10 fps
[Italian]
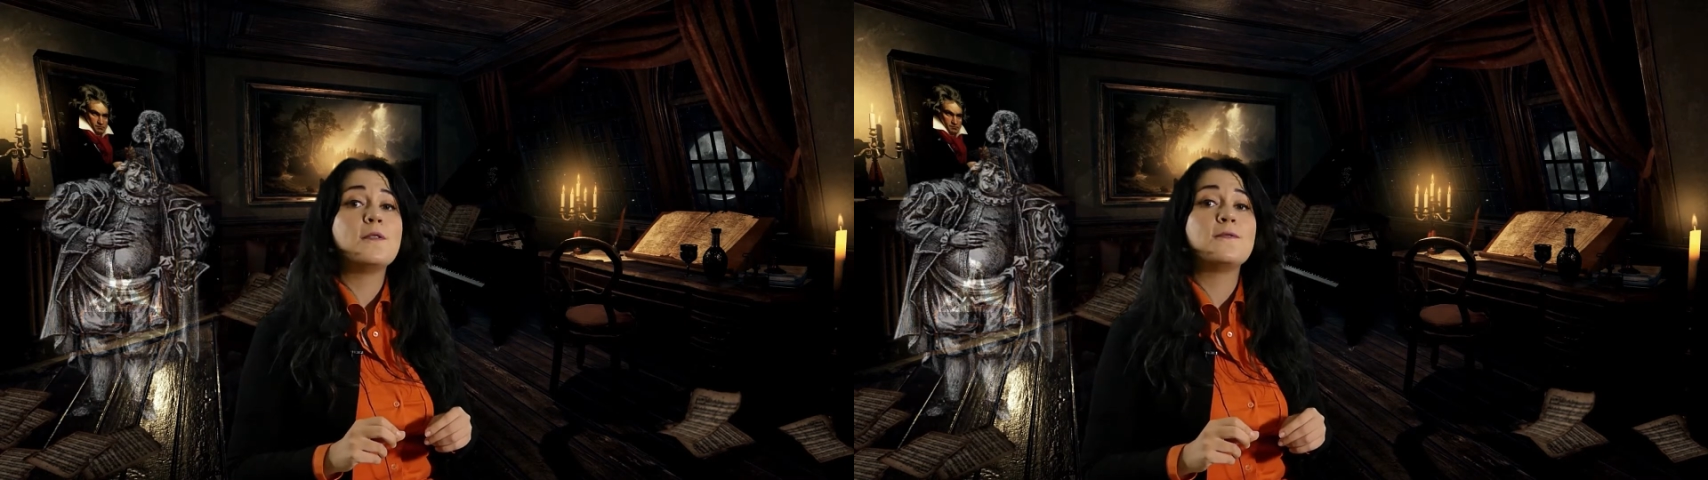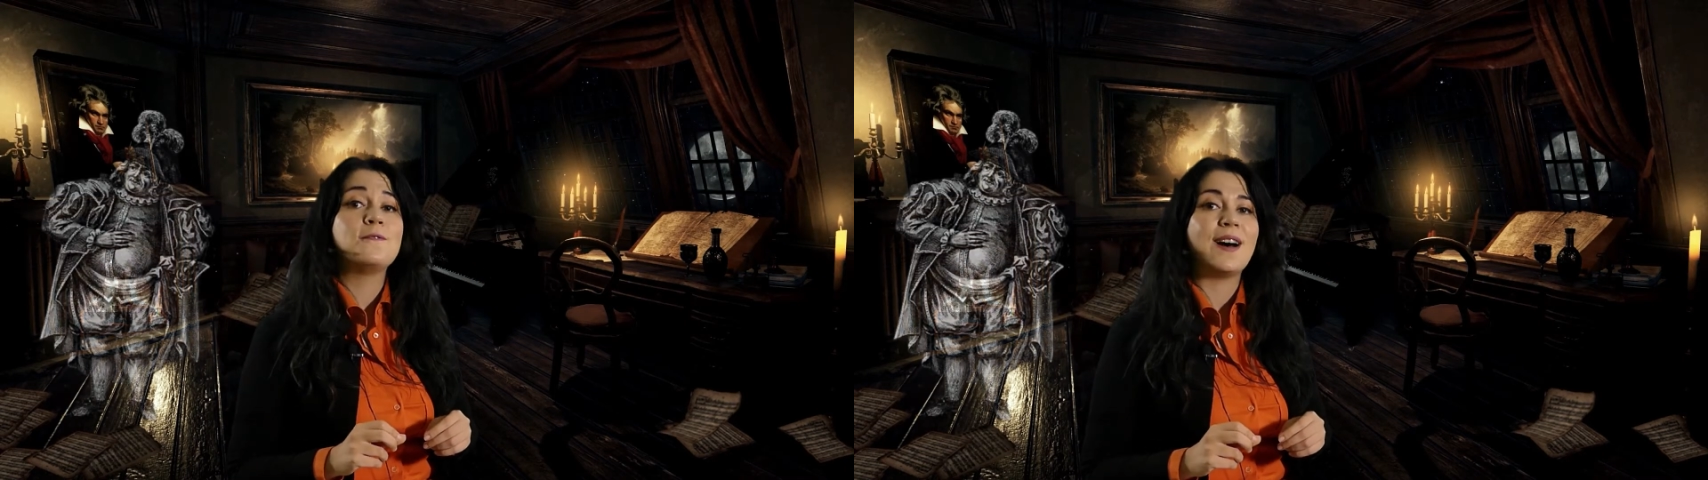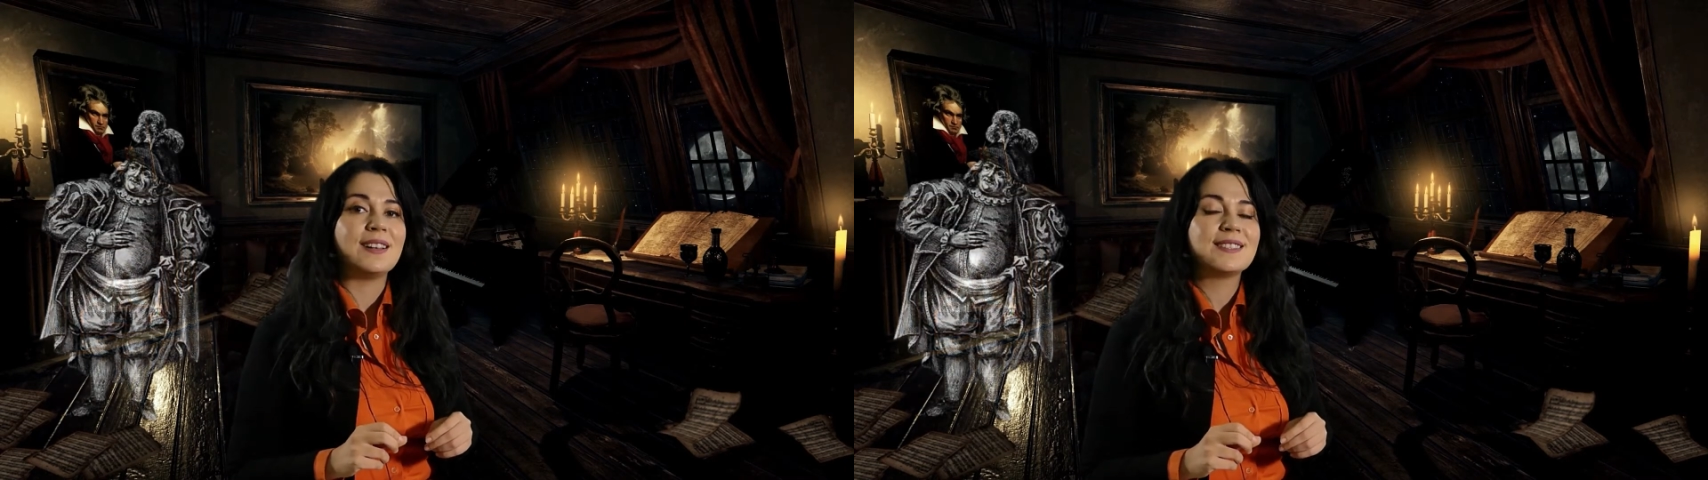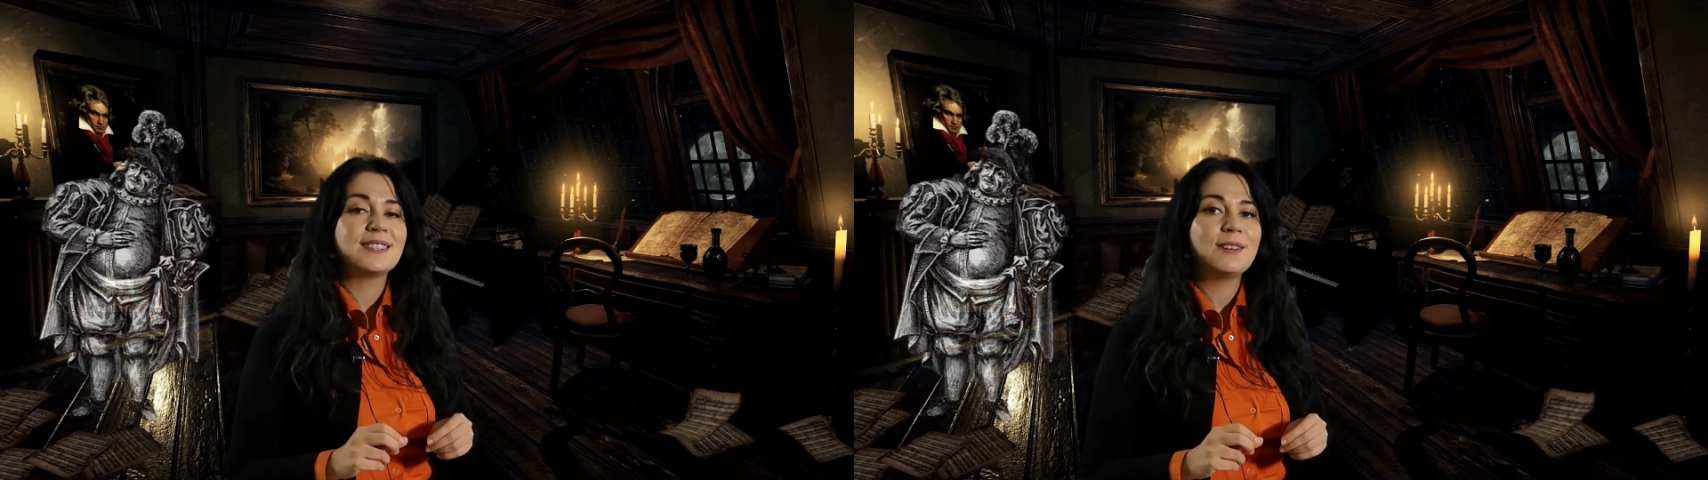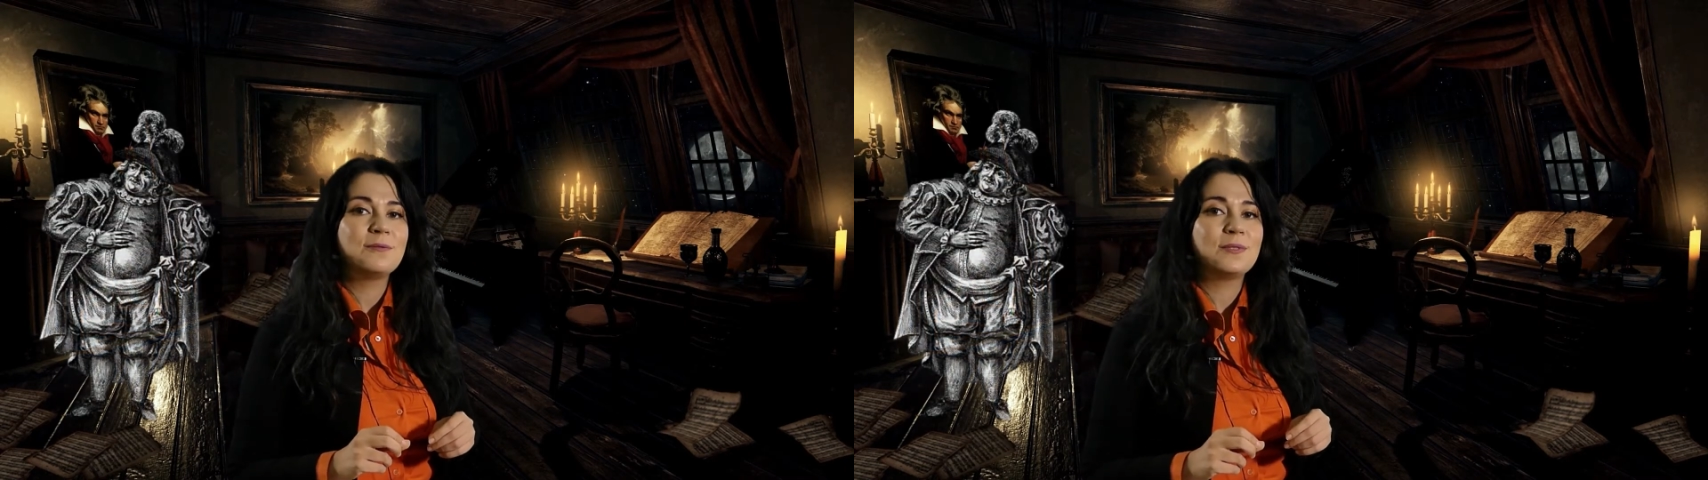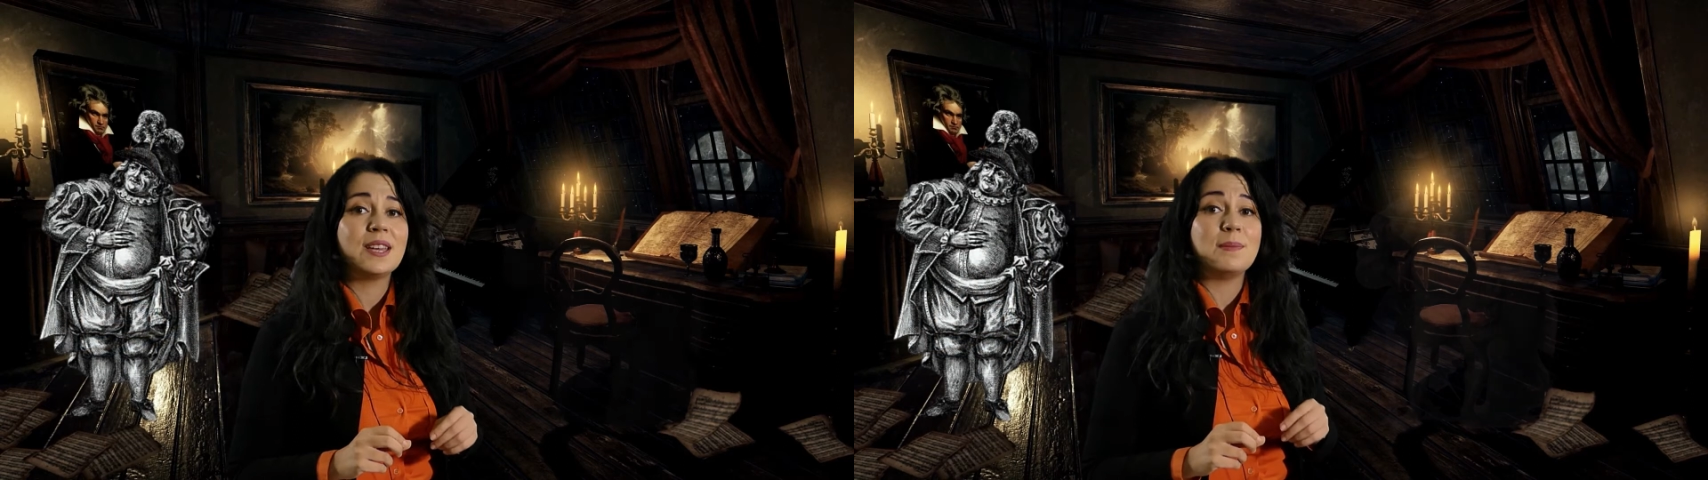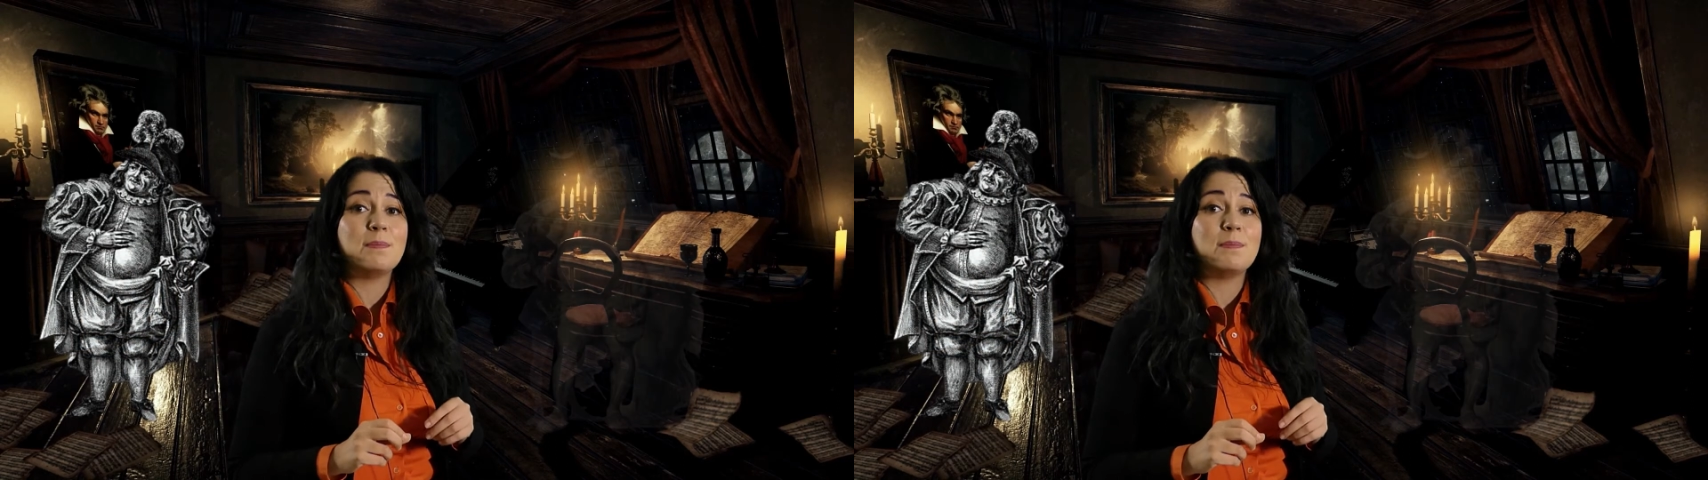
Falstaff e